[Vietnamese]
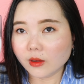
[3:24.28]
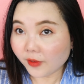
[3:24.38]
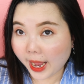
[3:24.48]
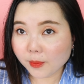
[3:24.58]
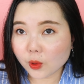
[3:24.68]

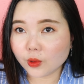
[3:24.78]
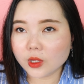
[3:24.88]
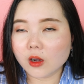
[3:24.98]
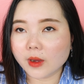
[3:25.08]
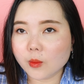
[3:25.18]
pháp luôn
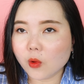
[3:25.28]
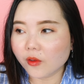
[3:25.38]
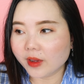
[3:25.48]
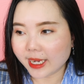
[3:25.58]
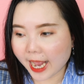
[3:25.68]
chứ không phải mua ở
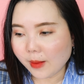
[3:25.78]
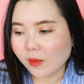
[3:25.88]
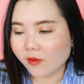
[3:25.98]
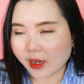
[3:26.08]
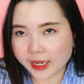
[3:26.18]
việt nam
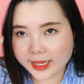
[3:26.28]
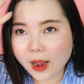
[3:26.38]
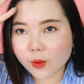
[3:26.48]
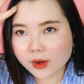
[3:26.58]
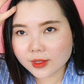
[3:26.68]
và cái
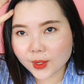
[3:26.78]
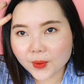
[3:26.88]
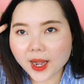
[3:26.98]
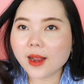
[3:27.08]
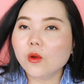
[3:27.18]
giá của nó siêu
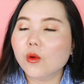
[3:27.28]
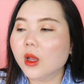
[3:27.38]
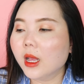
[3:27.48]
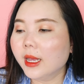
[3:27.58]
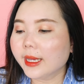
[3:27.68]
rẻ luôn
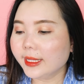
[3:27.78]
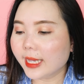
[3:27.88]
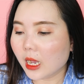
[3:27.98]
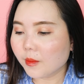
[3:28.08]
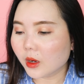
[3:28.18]
cái
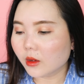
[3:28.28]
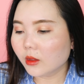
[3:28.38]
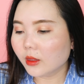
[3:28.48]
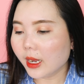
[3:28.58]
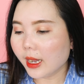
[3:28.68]
chai bự
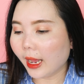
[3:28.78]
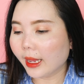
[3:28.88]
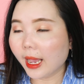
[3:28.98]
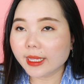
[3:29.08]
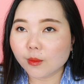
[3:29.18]
như thế này
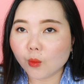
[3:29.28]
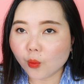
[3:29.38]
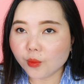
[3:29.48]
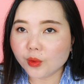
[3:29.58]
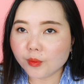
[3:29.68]

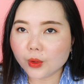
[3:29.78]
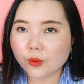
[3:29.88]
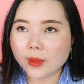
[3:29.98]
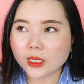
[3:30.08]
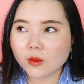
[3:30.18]
240 ml
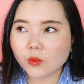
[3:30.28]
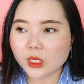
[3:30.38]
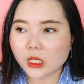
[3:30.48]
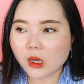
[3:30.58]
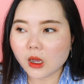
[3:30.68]
mà trinh mua
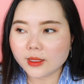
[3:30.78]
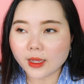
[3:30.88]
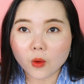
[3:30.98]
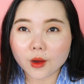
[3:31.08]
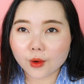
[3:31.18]
chỉ có
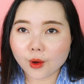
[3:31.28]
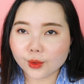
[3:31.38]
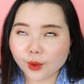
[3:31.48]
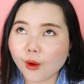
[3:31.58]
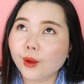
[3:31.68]
6 euro
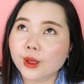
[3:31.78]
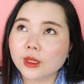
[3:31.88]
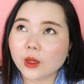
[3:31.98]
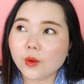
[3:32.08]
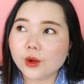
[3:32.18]
thôi
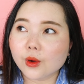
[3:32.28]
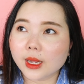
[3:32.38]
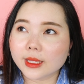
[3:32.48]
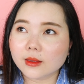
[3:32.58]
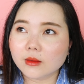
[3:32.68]
6 euro
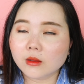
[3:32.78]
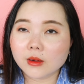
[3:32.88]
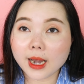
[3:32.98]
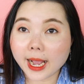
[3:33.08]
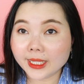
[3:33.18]
là chưa
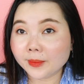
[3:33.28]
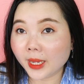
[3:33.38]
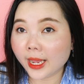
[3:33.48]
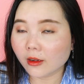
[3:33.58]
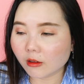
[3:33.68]
đến 200
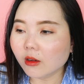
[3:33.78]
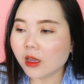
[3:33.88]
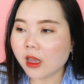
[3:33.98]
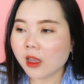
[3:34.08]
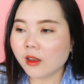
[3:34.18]
ngàn nữa
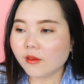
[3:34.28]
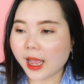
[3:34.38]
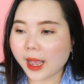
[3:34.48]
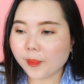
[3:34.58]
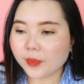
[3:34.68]

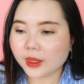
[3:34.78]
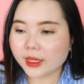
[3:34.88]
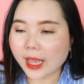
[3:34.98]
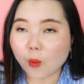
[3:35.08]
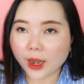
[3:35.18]
và
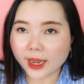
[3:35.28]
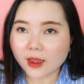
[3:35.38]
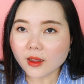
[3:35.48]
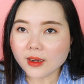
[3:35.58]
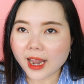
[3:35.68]
dòng này
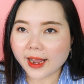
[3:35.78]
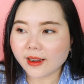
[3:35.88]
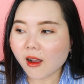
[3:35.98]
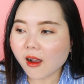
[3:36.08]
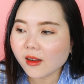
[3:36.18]
á, là
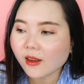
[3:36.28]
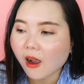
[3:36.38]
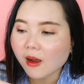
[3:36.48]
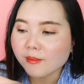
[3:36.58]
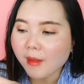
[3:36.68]
nó
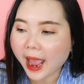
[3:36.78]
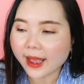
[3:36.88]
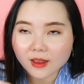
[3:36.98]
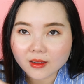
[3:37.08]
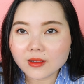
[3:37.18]
có
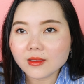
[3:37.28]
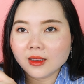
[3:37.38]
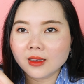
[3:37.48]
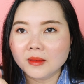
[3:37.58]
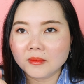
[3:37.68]
ba thứ
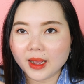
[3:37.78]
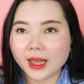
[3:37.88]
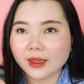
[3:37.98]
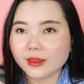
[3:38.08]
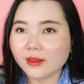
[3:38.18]

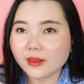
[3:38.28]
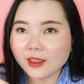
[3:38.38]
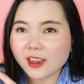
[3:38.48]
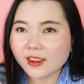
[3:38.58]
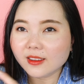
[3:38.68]
mà
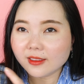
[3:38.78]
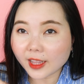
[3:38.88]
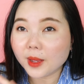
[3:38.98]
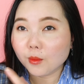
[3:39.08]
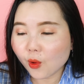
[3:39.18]
kinh
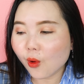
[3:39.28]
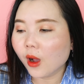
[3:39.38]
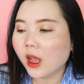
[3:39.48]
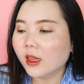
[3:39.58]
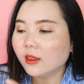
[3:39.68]
tìm mua
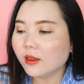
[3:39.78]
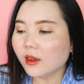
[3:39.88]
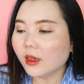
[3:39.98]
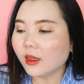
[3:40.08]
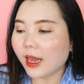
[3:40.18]
thứ
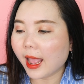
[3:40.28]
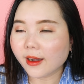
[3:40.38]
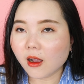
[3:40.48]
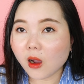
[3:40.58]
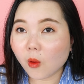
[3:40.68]
nhất á, là
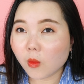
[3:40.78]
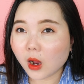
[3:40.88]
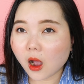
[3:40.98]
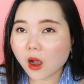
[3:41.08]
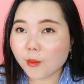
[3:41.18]
nó không
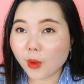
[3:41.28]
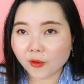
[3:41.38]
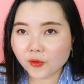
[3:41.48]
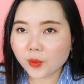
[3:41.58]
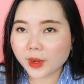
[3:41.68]
có
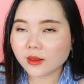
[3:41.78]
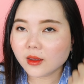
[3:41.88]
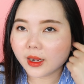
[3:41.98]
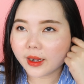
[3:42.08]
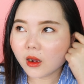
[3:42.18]
perfume nè
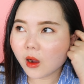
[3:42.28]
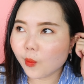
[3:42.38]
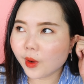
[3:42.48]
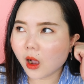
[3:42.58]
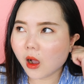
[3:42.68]
tức là nó không
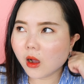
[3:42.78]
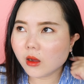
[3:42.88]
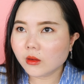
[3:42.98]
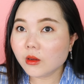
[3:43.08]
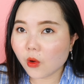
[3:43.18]
có
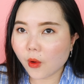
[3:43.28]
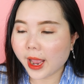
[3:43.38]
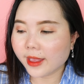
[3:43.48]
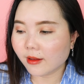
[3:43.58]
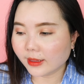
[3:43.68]
nước
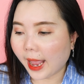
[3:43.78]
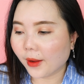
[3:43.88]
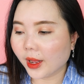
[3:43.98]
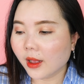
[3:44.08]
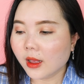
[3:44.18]
hoa nhân
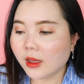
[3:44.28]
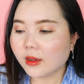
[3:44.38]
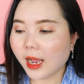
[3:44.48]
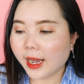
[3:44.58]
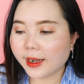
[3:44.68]
tạo nè
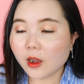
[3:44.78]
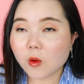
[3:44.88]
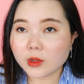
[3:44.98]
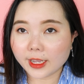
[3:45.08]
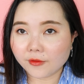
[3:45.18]
thứ hai là nó
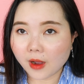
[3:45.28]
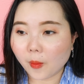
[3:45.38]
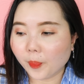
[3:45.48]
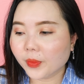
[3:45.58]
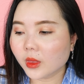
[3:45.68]
không có xà
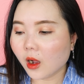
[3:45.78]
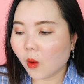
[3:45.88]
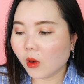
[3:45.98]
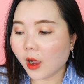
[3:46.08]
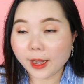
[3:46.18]
phòng nó
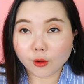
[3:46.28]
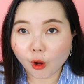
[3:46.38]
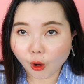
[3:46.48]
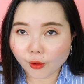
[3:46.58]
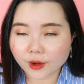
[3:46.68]
không có
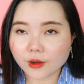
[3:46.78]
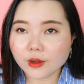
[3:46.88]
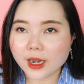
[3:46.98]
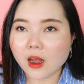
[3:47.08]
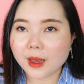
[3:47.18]
alcohol nữa
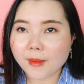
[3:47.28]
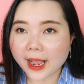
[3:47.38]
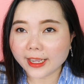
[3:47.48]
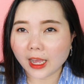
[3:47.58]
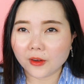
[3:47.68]
đó là
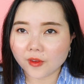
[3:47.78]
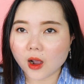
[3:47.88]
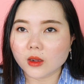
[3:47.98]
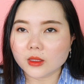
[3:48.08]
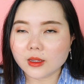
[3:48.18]
ba cái thành
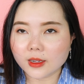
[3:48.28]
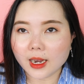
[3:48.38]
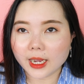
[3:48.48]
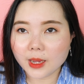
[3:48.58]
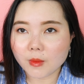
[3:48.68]
phần chinh nghĩ
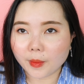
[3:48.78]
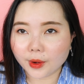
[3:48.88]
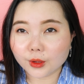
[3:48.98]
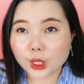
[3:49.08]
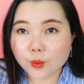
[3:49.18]
là khi mà mọi
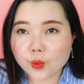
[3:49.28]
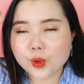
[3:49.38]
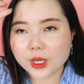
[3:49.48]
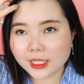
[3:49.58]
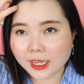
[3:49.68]
người tìm mua
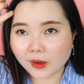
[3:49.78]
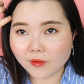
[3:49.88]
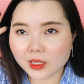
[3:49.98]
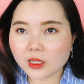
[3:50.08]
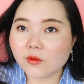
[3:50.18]
những cái sản
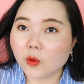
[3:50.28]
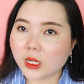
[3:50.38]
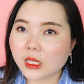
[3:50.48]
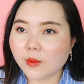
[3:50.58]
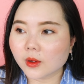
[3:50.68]
phẩm vệ sinh vùng
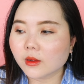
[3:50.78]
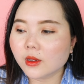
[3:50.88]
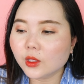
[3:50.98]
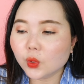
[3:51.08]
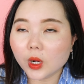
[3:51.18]
kính thì mọi người
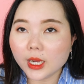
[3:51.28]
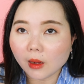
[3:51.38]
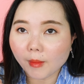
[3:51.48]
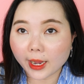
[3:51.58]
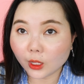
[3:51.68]
nên chú ý
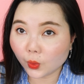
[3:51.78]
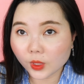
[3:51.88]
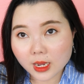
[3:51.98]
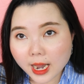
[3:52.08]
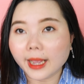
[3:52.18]
đến ba cái tiêu
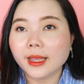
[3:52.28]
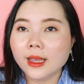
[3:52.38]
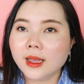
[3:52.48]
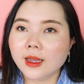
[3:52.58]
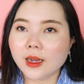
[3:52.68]
chí này
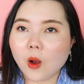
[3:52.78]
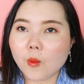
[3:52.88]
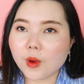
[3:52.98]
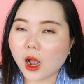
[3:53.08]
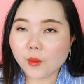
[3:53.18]

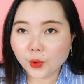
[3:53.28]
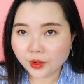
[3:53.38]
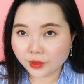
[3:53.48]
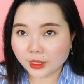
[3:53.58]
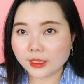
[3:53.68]
không có mùi
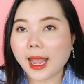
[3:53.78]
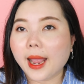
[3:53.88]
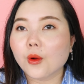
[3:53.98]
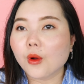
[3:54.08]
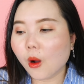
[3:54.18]
hương nhân
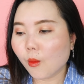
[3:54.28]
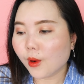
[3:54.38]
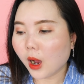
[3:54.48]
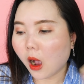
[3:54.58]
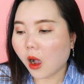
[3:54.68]
tạo không
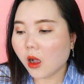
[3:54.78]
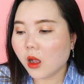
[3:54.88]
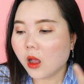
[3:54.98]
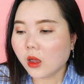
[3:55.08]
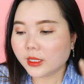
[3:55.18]
có
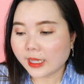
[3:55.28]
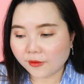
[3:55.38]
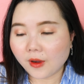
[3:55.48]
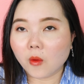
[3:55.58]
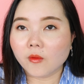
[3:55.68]
xà
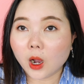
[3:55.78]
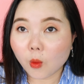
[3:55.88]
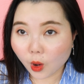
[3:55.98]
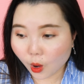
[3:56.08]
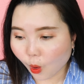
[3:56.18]
phòng và
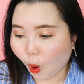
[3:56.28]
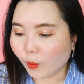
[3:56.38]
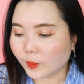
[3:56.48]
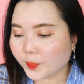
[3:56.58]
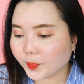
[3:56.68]
không có
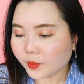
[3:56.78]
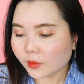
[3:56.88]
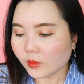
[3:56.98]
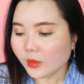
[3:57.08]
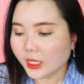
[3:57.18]
cồn
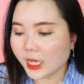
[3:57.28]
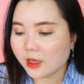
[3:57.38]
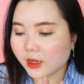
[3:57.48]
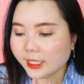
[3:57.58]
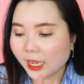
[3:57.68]
thì
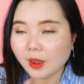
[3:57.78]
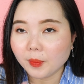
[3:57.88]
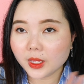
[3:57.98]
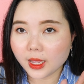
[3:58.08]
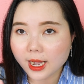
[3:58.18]
những cái sản
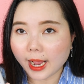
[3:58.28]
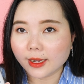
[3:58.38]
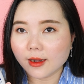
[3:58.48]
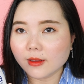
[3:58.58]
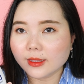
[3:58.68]
phẩm như thế này
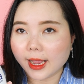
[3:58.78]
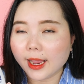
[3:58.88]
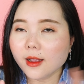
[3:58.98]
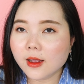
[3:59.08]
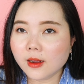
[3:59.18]
nó
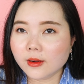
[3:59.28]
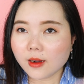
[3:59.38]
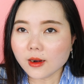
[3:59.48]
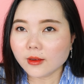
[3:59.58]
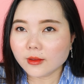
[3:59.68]
sẽ
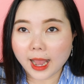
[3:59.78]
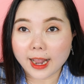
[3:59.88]
rất là